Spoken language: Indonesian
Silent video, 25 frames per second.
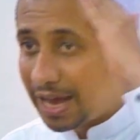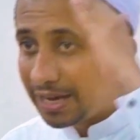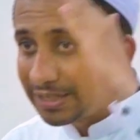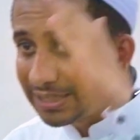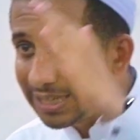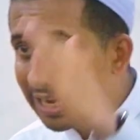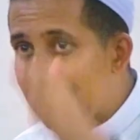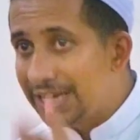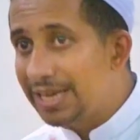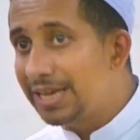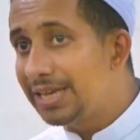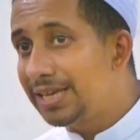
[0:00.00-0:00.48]

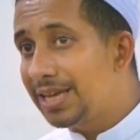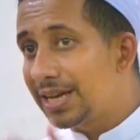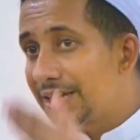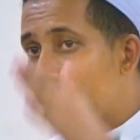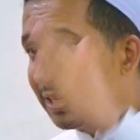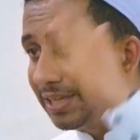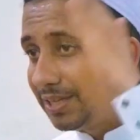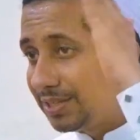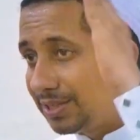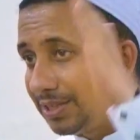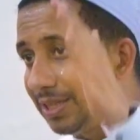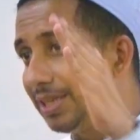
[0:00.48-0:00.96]
Saya
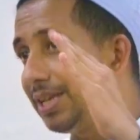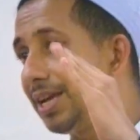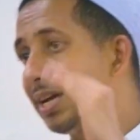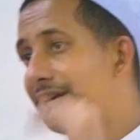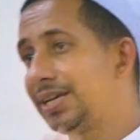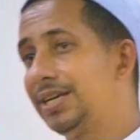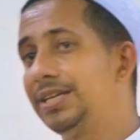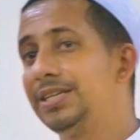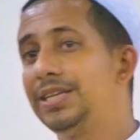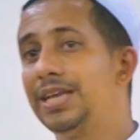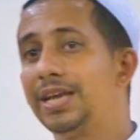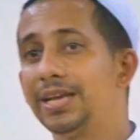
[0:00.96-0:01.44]
yakin,
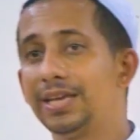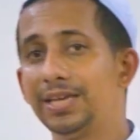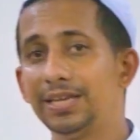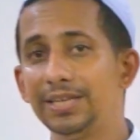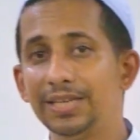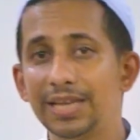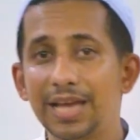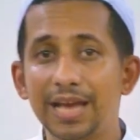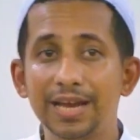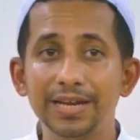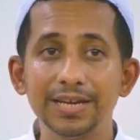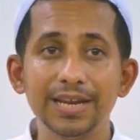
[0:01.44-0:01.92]
saya yakin
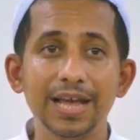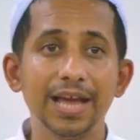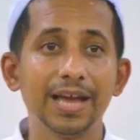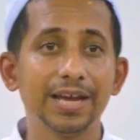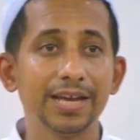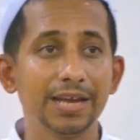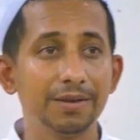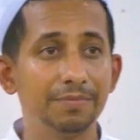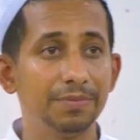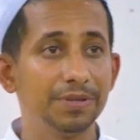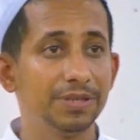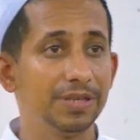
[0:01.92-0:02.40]
yakinnya
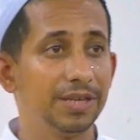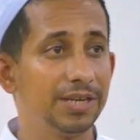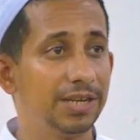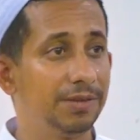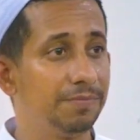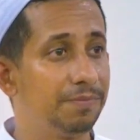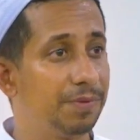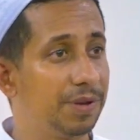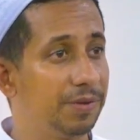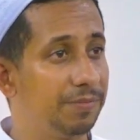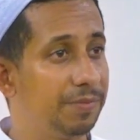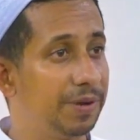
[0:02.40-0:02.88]
Anda akan
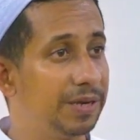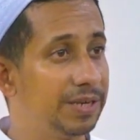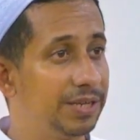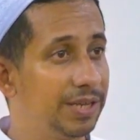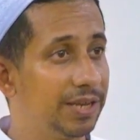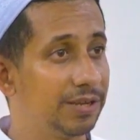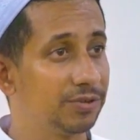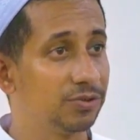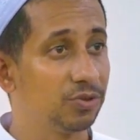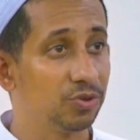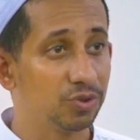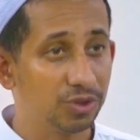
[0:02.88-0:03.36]
menjadi
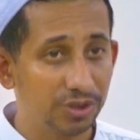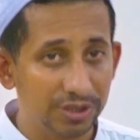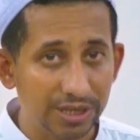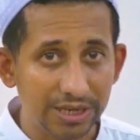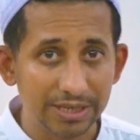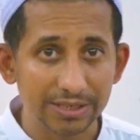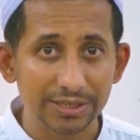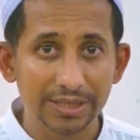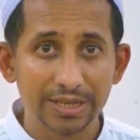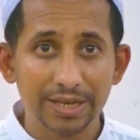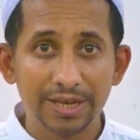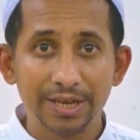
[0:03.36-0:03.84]
pribadi yang
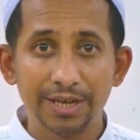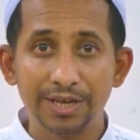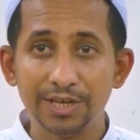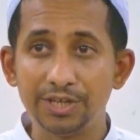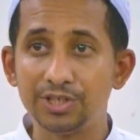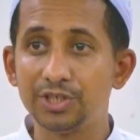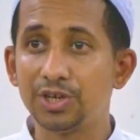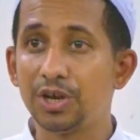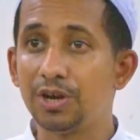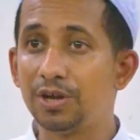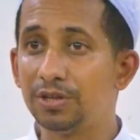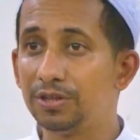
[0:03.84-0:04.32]
sukses
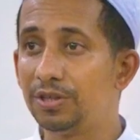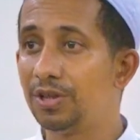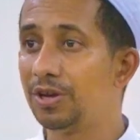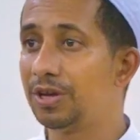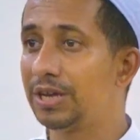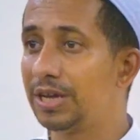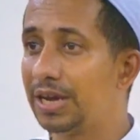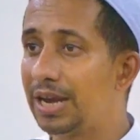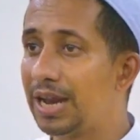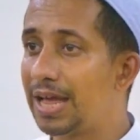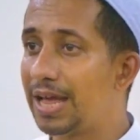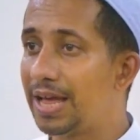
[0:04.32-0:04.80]
insya
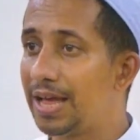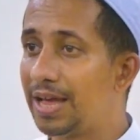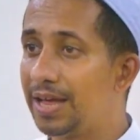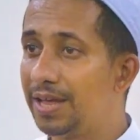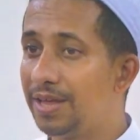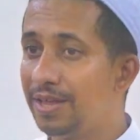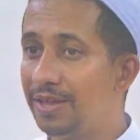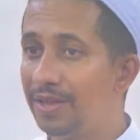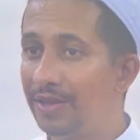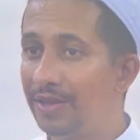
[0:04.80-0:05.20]
Allah kelak.